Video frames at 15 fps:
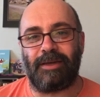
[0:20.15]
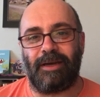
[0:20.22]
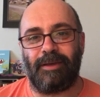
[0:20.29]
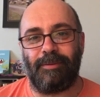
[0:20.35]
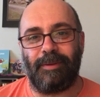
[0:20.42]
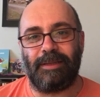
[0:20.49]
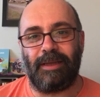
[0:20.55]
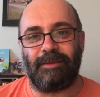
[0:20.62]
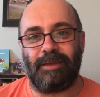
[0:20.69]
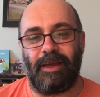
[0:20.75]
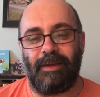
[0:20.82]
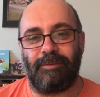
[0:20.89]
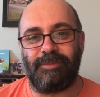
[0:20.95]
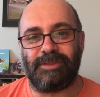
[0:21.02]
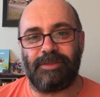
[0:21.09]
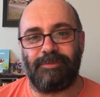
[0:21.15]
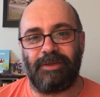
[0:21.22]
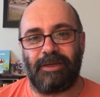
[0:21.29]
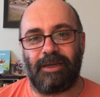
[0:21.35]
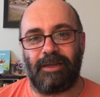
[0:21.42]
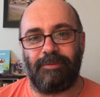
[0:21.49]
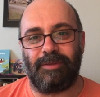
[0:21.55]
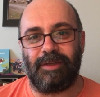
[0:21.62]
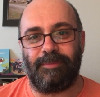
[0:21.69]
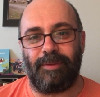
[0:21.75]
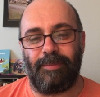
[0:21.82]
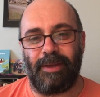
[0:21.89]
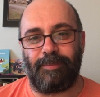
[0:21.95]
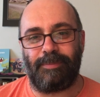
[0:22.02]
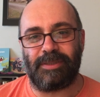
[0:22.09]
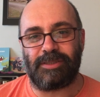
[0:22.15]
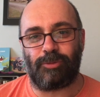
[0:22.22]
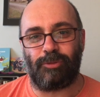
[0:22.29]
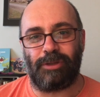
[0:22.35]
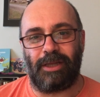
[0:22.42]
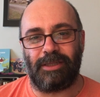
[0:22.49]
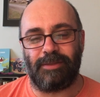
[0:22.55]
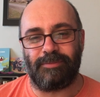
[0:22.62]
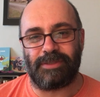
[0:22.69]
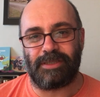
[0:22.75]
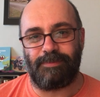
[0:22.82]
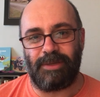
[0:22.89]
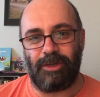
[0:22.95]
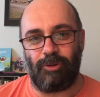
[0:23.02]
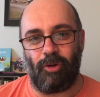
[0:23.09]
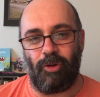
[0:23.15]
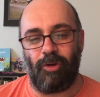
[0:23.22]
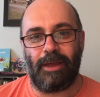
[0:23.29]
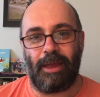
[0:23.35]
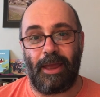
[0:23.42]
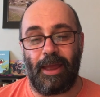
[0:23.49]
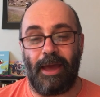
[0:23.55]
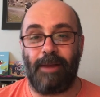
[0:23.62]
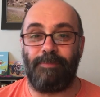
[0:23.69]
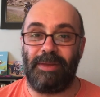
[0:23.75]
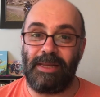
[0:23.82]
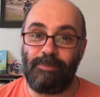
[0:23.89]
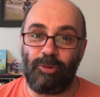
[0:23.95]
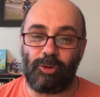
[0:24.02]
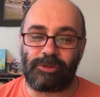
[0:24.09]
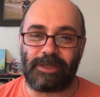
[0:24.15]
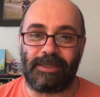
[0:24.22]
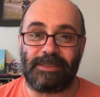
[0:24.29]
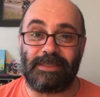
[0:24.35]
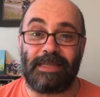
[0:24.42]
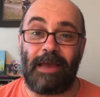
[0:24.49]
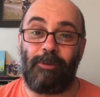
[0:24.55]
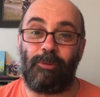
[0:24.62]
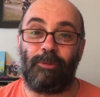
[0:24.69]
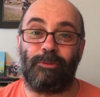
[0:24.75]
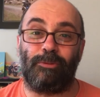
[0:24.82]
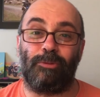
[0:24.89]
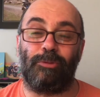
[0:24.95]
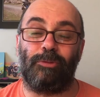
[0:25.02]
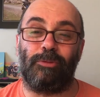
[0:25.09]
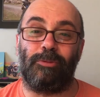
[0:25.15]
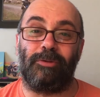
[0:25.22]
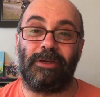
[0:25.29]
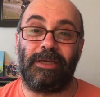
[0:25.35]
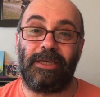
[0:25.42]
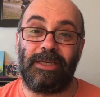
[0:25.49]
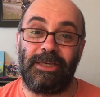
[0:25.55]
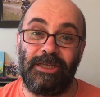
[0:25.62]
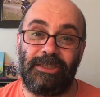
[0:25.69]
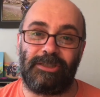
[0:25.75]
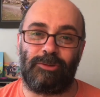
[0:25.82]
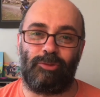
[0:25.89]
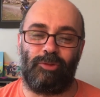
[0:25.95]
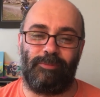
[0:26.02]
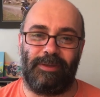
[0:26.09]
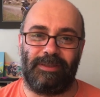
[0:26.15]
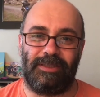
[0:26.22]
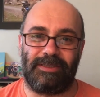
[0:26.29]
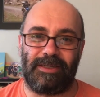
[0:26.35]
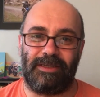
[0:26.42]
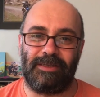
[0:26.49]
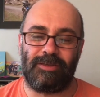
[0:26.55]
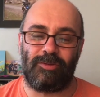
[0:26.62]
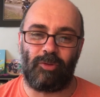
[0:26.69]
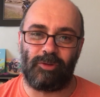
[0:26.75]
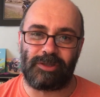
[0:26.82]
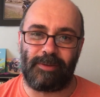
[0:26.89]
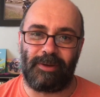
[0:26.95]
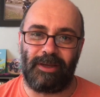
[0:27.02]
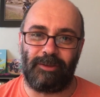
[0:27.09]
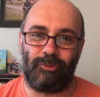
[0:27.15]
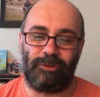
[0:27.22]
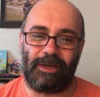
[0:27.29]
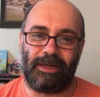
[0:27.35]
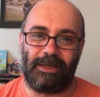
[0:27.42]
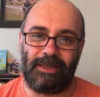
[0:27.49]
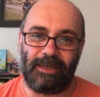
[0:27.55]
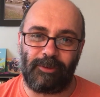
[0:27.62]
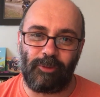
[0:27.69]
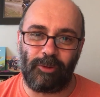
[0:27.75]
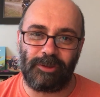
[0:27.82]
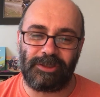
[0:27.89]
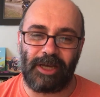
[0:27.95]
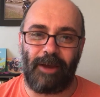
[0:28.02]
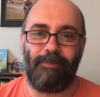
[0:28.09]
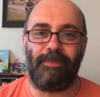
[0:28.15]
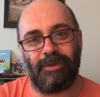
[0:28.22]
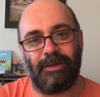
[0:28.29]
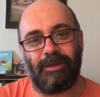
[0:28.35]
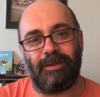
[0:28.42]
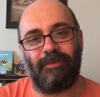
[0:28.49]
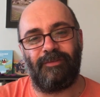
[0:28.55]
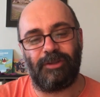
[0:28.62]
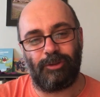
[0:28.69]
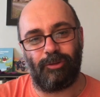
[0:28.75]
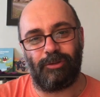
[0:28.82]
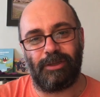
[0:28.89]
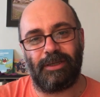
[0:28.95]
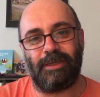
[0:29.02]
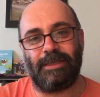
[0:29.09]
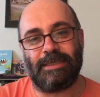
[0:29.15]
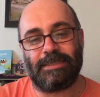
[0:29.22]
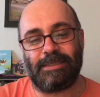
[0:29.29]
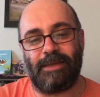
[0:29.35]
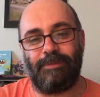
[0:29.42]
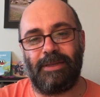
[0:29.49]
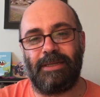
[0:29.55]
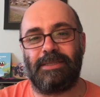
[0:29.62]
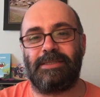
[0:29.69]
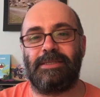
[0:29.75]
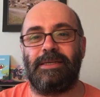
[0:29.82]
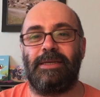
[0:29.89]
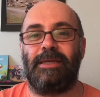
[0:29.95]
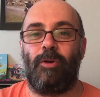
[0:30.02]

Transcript: takip edenler bizim yıkanabilir bebek bezi kullandığımızı biliyor. Eğer bilmiyorsanız ne olduğunu hiç duymadıysanız o zaman yukarı link koyacağım. E, videoları izlemenizi